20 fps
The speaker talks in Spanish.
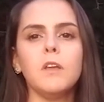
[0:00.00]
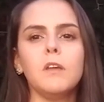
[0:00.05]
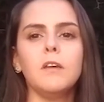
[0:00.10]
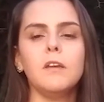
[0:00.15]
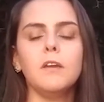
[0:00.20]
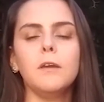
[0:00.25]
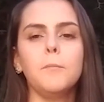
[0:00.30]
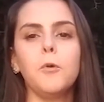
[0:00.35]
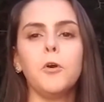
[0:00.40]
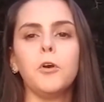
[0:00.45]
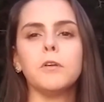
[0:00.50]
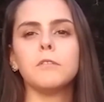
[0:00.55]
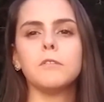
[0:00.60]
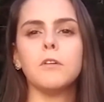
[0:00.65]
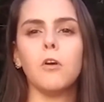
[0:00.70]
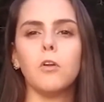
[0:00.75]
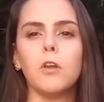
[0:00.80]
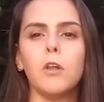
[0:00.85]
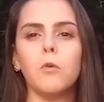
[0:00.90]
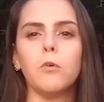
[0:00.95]
Hemos
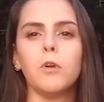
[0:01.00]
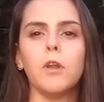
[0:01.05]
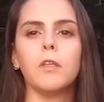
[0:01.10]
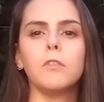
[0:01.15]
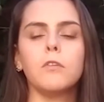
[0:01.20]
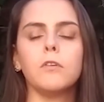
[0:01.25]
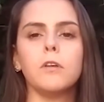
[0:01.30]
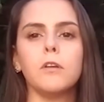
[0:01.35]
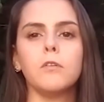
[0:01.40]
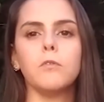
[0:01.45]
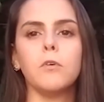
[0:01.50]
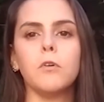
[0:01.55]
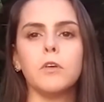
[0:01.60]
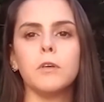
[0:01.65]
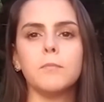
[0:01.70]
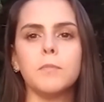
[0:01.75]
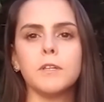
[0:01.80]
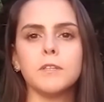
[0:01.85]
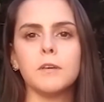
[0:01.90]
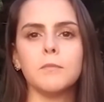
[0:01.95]
estado laburando en el nuevo
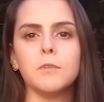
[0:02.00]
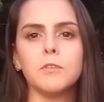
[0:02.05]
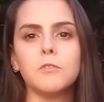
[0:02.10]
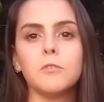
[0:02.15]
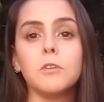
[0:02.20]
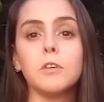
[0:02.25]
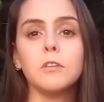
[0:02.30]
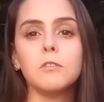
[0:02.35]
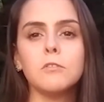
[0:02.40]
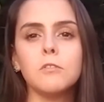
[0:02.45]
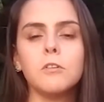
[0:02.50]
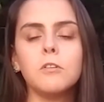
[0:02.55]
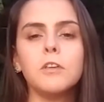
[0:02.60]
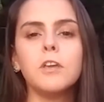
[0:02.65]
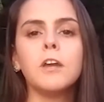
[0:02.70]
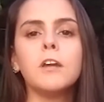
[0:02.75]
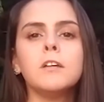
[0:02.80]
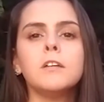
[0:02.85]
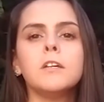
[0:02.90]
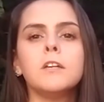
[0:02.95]
departamento de
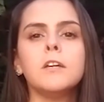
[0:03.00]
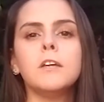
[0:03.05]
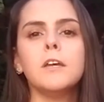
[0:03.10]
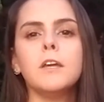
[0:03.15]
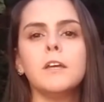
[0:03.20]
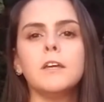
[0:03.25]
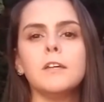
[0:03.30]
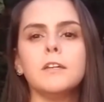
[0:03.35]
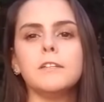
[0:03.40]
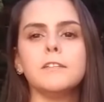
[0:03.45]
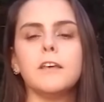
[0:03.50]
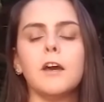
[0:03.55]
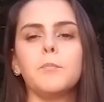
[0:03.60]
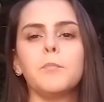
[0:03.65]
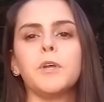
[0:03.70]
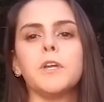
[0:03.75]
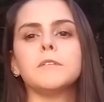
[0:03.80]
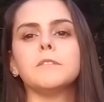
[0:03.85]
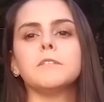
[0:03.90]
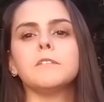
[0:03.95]
historia y
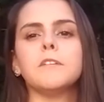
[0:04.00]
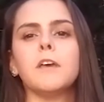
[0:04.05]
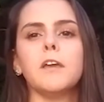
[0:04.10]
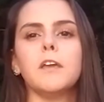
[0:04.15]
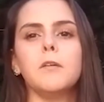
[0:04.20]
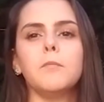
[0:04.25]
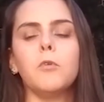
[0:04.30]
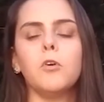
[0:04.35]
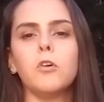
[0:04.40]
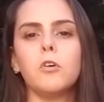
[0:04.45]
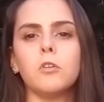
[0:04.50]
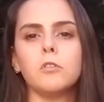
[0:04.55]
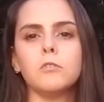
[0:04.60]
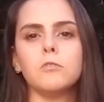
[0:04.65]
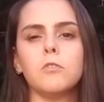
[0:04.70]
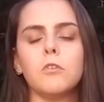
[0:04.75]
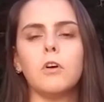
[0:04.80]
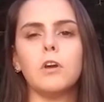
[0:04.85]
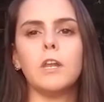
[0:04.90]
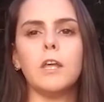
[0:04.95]
también seguimos
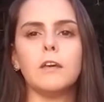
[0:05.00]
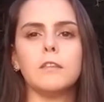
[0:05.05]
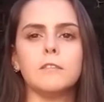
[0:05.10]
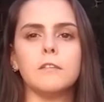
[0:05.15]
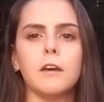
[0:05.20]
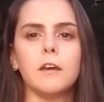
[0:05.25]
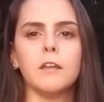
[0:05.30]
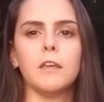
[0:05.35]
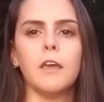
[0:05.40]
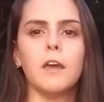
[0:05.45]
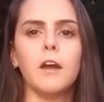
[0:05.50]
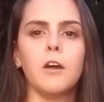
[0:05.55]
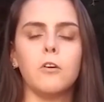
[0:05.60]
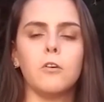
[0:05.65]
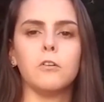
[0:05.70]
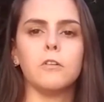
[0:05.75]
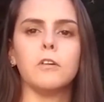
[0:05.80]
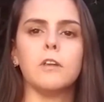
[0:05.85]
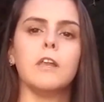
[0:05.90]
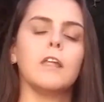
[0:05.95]
con todas las tareas
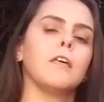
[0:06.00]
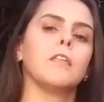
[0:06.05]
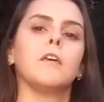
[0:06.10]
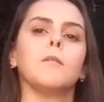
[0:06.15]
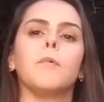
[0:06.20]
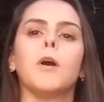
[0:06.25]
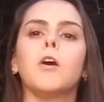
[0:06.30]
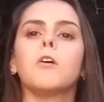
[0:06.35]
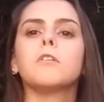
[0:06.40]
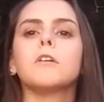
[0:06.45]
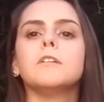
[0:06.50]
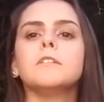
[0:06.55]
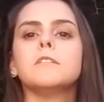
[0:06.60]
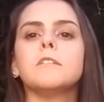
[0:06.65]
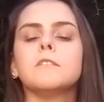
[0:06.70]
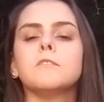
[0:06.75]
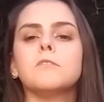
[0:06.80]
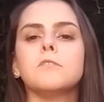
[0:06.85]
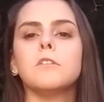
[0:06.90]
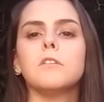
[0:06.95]
con las demás
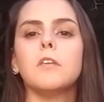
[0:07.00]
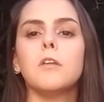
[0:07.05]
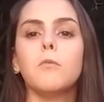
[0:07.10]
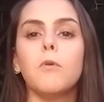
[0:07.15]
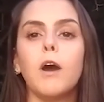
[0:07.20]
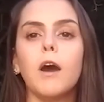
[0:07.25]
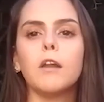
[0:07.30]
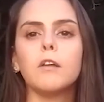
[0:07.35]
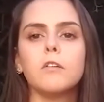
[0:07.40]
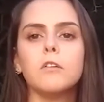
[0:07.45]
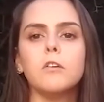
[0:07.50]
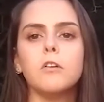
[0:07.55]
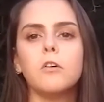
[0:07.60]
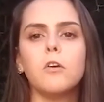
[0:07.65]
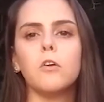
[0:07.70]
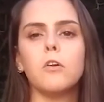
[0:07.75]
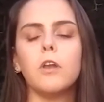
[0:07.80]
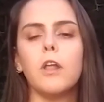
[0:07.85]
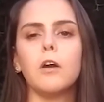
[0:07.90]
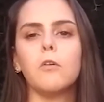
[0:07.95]
organizaciones del barrio,
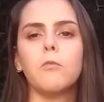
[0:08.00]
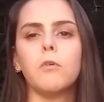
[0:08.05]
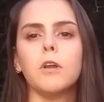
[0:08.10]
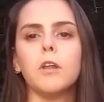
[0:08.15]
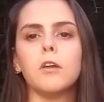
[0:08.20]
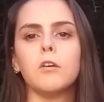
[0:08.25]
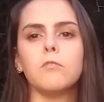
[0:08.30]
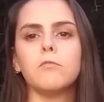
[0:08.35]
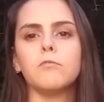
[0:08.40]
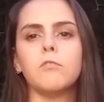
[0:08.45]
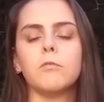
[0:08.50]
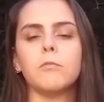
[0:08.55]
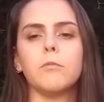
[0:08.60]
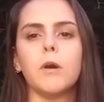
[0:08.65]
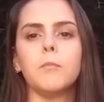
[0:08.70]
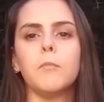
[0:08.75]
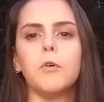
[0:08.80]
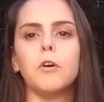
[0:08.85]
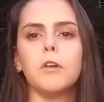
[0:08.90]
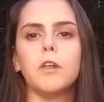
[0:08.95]
con las cuales
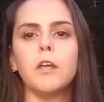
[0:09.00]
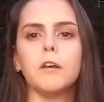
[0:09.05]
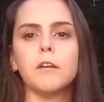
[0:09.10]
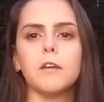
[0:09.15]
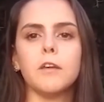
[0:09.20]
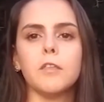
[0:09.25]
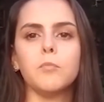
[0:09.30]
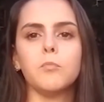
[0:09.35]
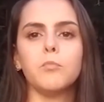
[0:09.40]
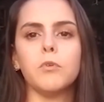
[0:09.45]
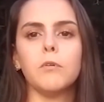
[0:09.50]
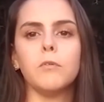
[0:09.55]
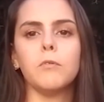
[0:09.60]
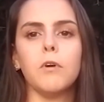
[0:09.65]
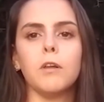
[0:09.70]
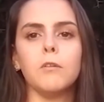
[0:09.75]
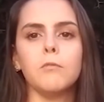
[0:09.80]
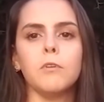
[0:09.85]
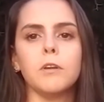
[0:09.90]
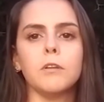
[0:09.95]
conformamos la red Pueblo
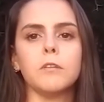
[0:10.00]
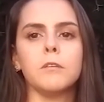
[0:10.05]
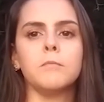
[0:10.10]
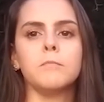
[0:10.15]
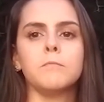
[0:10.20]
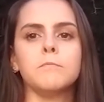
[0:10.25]
Alberdi.